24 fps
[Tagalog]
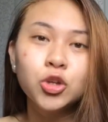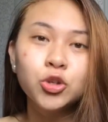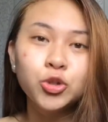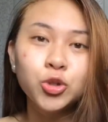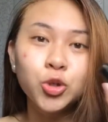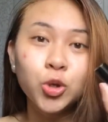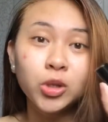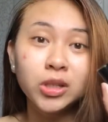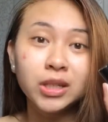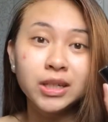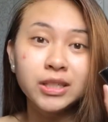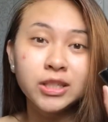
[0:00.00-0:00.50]

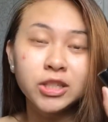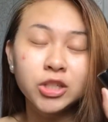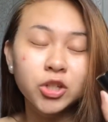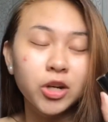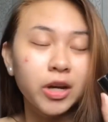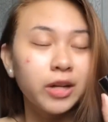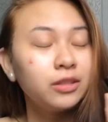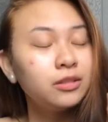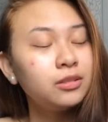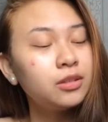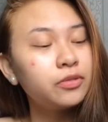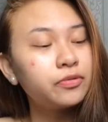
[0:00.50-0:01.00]
so let's
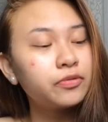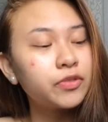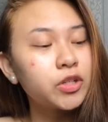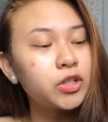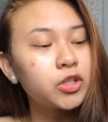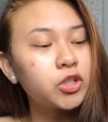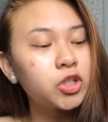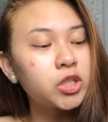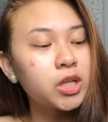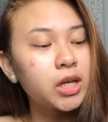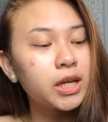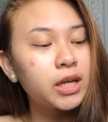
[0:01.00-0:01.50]
try the
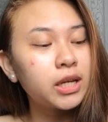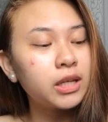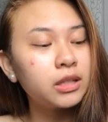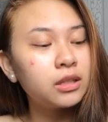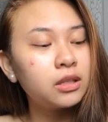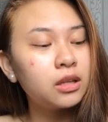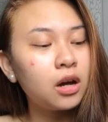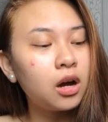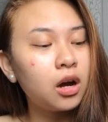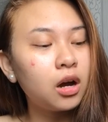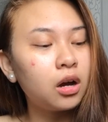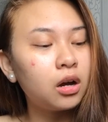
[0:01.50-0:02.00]
first shade
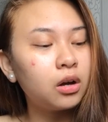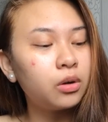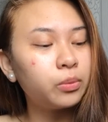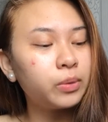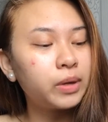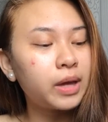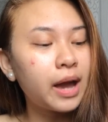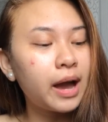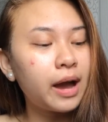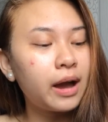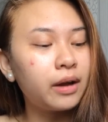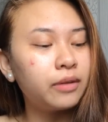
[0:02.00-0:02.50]
uh,
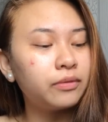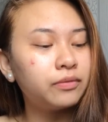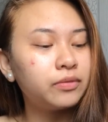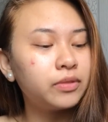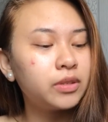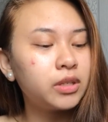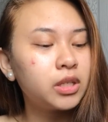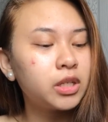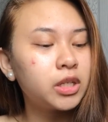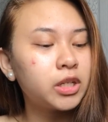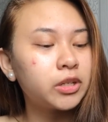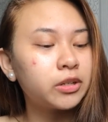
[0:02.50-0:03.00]
we have
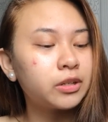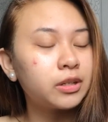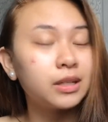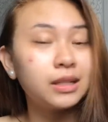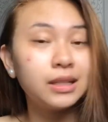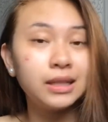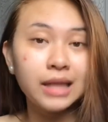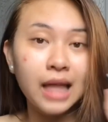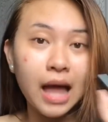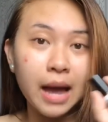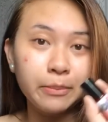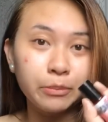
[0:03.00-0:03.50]
here,
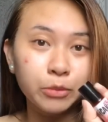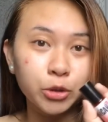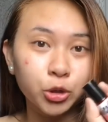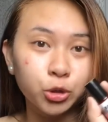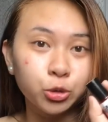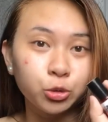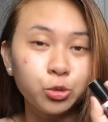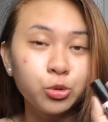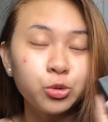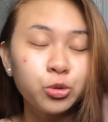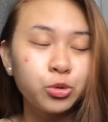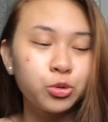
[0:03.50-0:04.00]

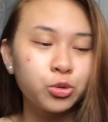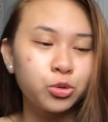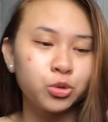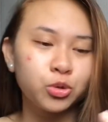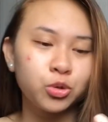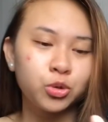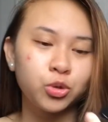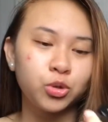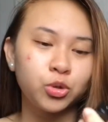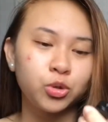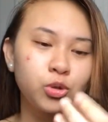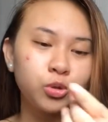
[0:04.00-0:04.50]
Glamorous.
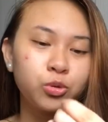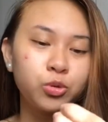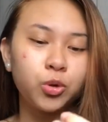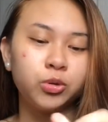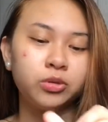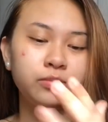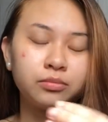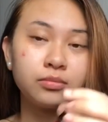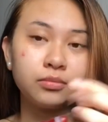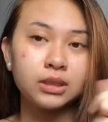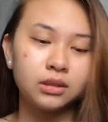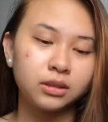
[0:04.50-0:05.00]

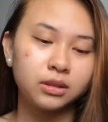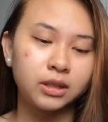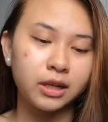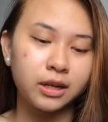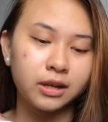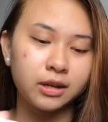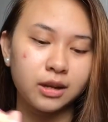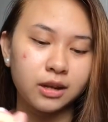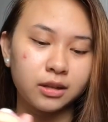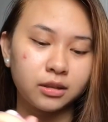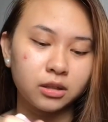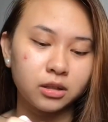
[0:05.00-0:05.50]
Try
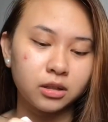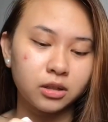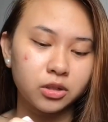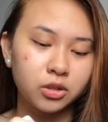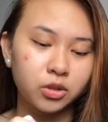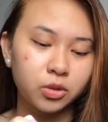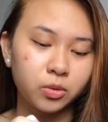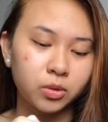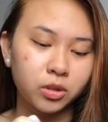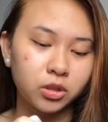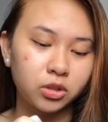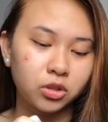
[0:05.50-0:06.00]
natin
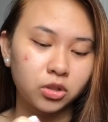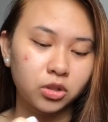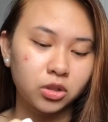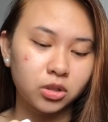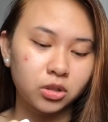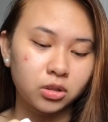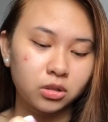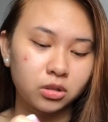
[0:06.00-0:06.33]
swatch.